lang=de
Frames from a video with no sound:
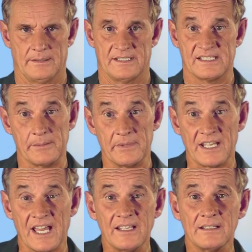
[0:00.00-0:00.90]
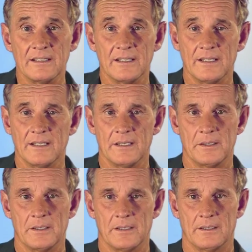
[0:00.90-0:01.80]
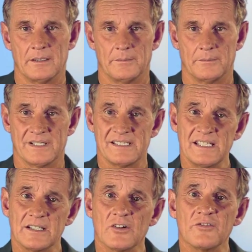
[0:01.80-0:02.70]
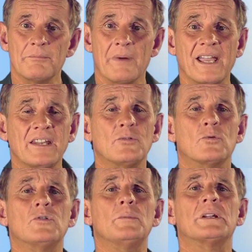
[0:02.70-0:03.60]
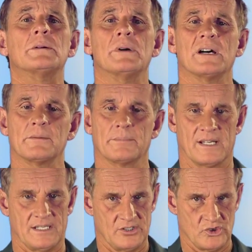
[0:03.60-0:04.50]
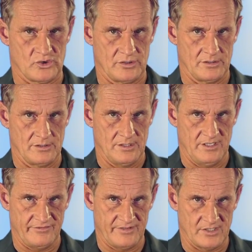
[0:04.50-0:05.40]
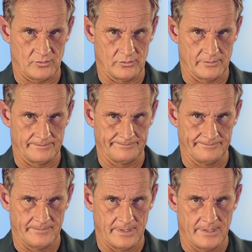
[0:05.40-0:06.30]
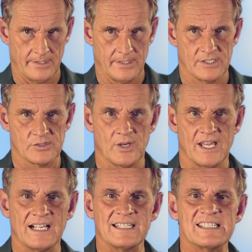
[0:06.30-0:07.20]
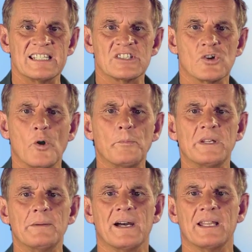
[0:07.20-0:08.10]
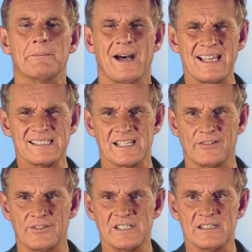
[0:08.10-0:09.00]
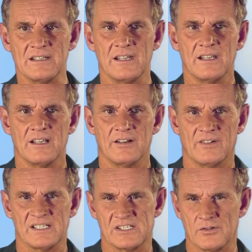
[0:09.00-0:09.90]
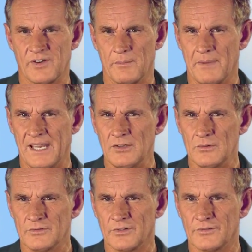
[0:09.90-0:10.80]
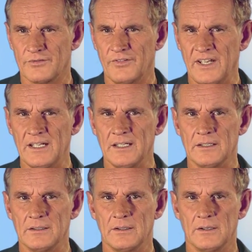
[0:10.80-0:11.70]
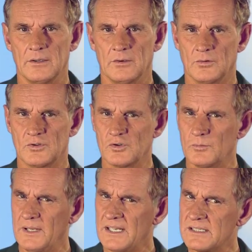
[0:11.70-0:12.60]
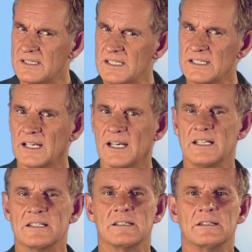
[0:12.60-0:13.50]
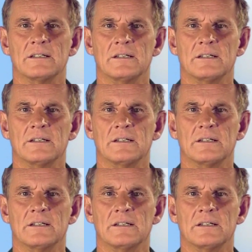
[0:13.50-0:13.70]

Das Seminar basiert auf meinen unmittelbaren praktischen Erfahrungen. So erhalten Sie das optimale Maß an Wissen, was zur Vermeidung von Fehlern und zu mehr Sicherheit